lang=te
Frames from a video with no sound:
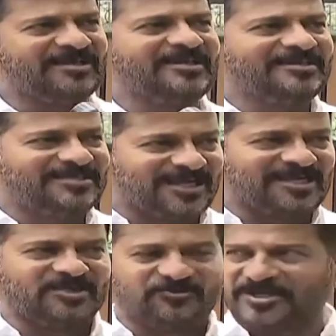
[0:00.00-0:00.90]
టికెట్లు
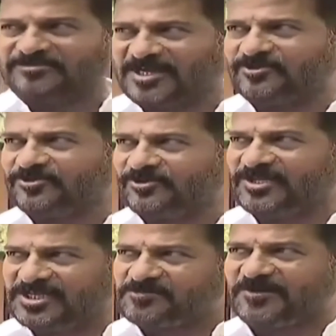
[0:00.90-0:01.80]
ఇవ్వడం జరుగుతుంది ఈ
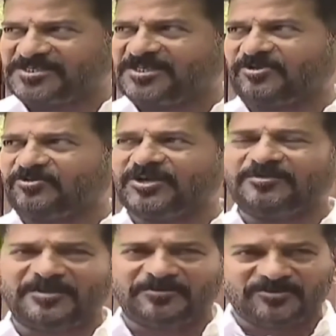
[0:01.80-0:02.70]
స్పష్టత కూడా
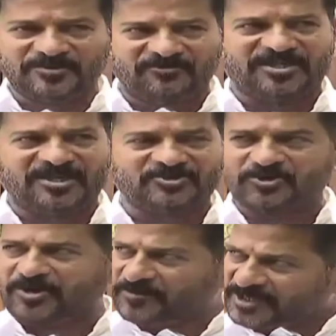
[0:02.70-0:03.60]
మేము ఇవ్వదలుచుకున్నాం
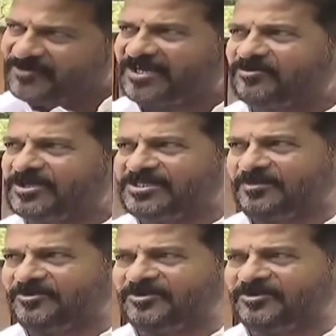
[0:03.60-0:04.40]
మీ ద్వారా కూడా చెప్తున్నాం